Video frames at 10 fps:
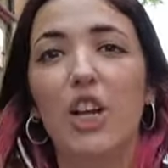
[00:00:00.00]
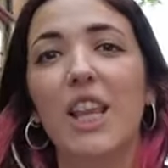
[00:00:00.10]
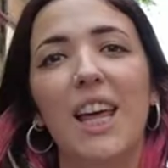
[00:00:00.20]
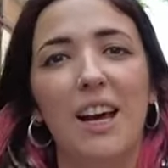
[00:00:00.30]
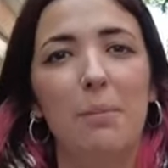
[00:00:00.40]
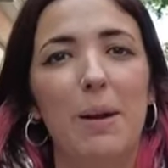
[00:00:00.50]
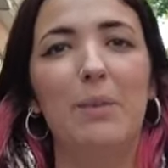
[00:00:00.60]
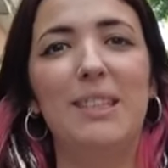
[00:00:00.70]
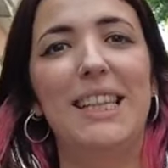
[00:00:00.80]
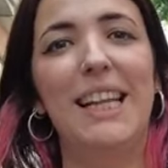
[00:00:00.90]
Lo ideal para
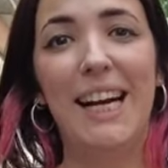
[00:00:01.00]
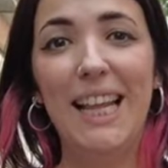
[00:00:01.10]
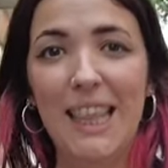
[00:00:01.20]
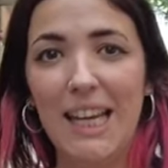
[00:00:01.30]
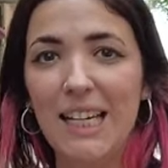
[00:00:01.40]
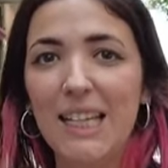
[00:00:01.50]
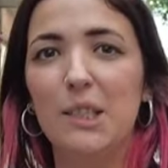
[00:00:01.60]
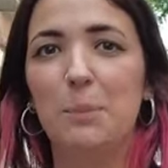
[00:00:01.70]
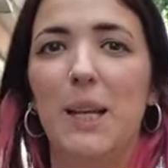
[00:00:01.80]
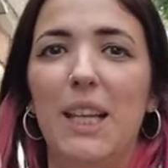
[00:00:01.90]
visitar Gracia
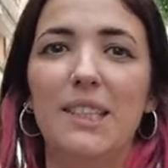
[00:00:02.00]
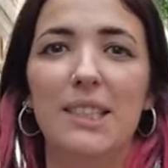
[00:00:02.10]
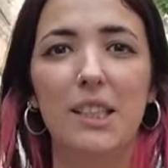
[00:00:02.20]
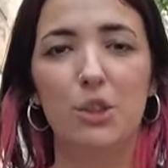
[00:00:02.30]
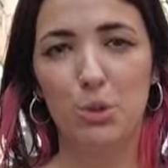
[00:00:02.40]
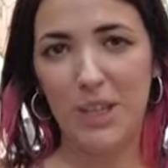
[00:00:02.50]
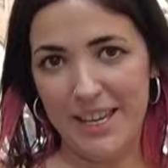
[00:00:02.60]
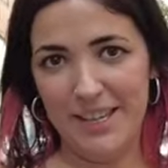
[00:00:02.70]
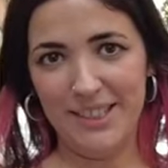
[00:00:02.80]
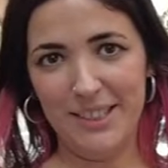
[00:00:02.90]
es perderse entre sus
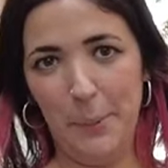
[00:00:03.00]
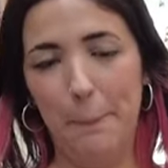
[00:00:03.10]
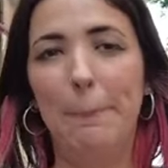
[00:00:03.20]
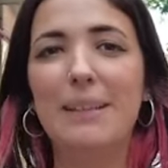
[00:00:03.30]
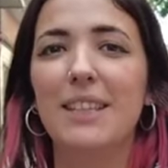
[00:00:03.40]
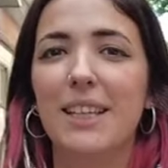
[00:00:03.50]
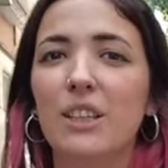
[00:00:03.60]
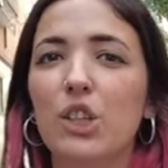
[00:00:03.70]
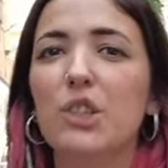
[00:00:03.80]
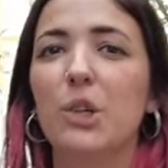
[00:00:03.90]
calles.
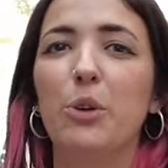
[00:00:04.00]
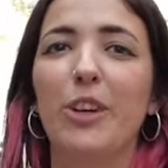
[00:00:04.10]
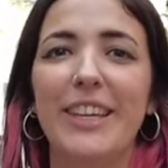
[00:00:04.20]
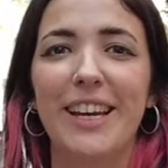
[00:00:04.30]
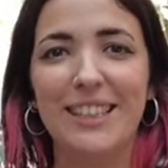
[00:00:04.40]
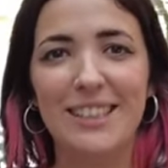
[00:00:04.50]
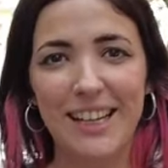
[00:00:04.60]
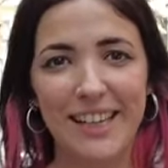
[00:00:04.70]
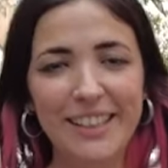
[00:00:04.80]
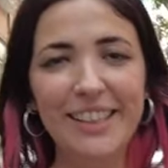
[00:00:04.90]
Paseando seguro que llegas
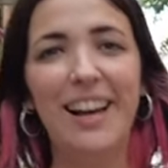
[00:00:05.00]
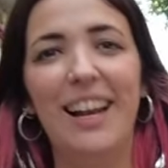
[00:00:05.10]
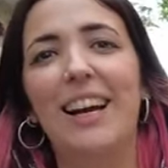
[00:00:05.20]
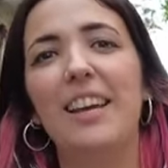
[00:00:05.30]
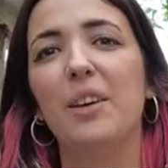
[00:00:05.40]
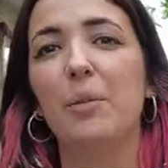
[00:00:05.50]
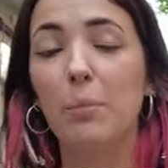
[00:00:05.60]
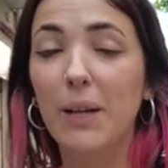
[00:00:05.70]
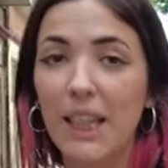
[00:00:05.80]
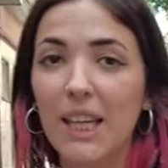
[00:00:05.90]
aquí, a la calle
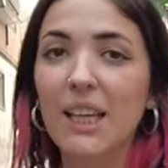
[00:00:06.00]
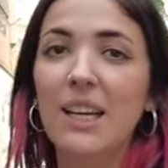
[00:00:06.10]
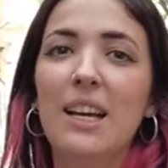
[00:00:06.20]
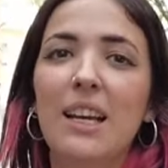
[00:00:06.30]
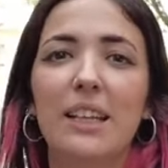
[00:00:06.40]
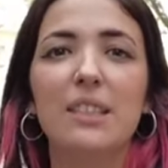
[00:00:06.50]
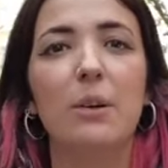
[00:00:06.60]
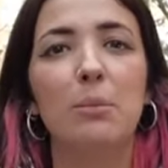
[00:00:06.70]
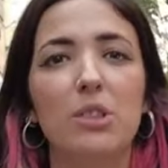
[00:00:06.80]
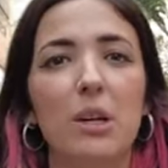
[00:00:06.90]
Verdi, que es
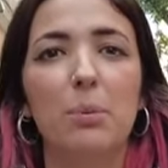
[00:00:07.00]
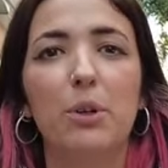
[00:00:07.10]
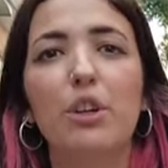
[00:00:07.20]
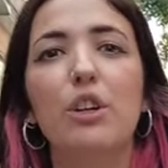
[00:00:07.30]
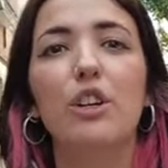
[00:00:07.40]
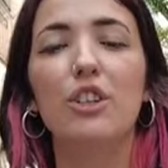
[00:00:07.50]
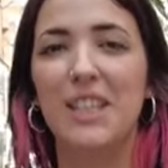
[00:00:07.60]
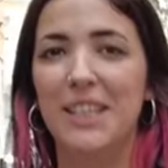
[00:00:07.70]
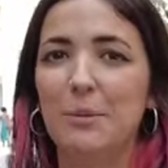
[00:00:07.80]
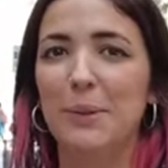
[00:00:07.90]
famosa por los
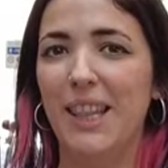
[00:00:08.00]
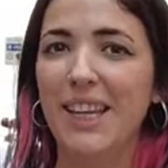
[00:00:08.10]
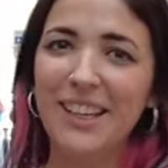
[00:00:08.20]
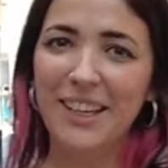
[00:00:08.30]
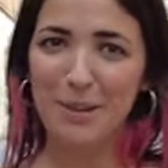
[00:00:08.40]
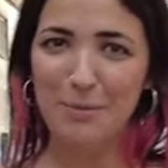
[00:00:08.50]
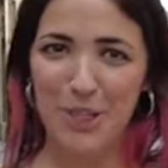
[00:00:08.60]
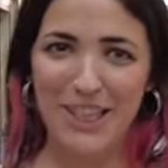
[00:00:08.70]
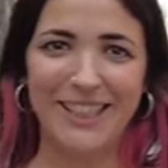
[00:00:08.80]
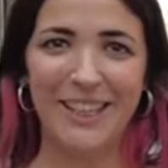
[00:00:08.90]
cines Verdi, que
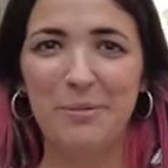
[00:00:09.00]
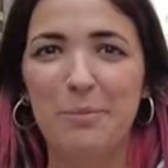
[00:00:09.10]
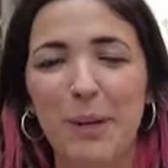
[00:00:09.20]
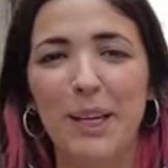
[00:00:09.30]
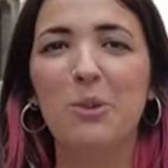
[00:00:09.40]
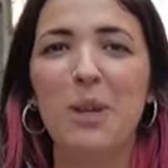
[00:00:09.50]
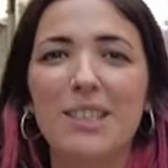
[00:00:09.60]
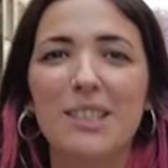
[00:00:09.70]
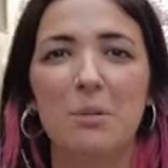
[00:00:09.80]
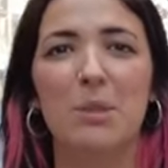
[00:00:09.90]
proyectan
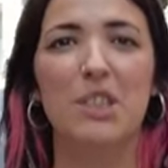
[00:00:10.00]
películas en